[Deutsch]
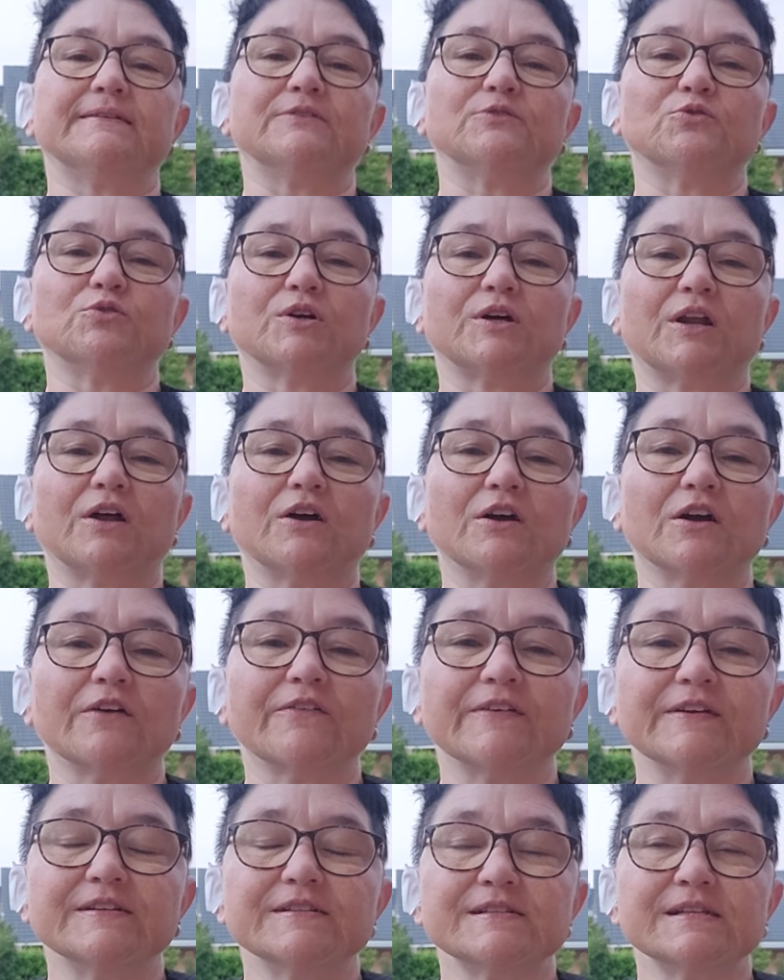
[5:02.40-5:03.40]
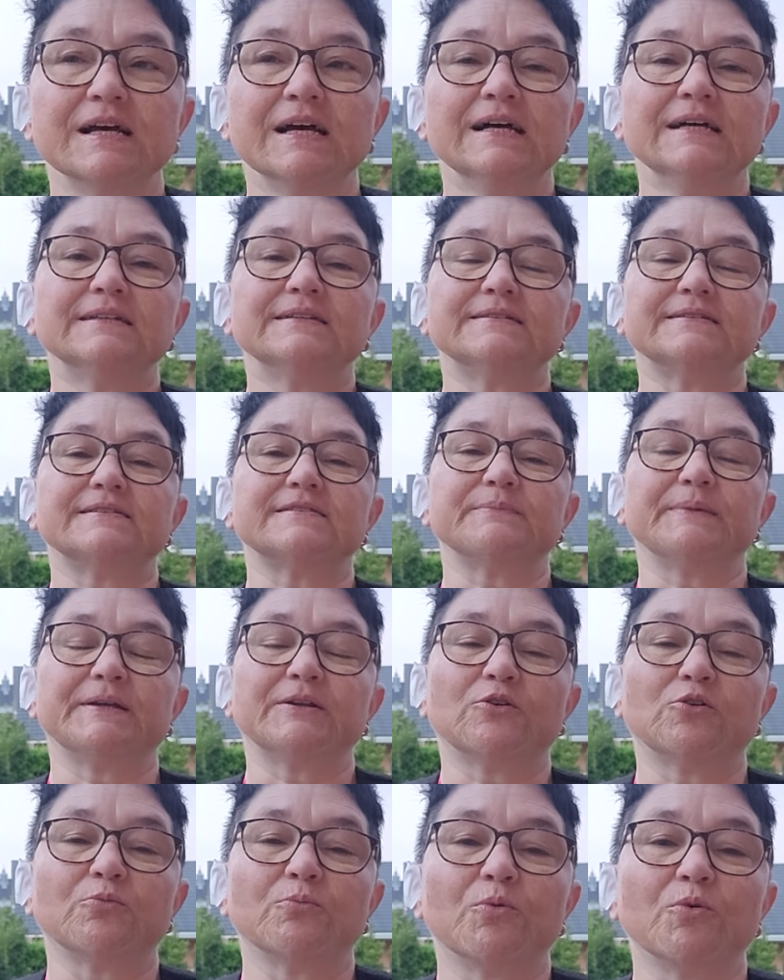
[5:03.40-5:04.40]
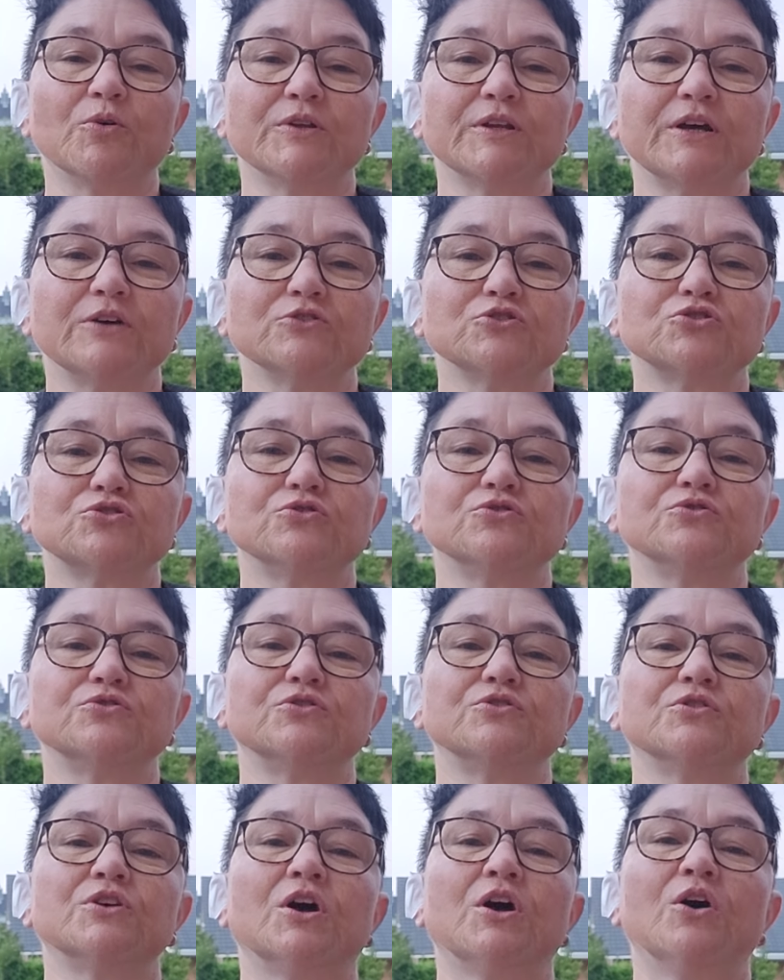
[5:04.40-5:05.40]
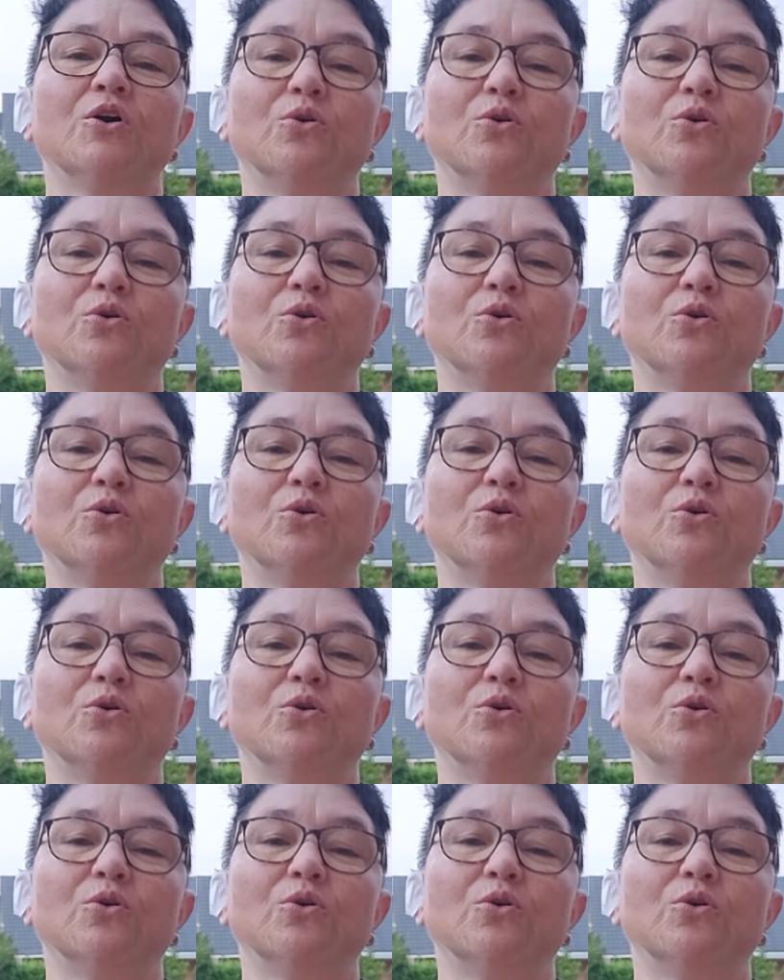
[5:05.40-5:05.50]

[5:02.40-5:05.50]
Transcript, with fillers: wenn du krank wirst, dass es mehr Hormone ausschüttet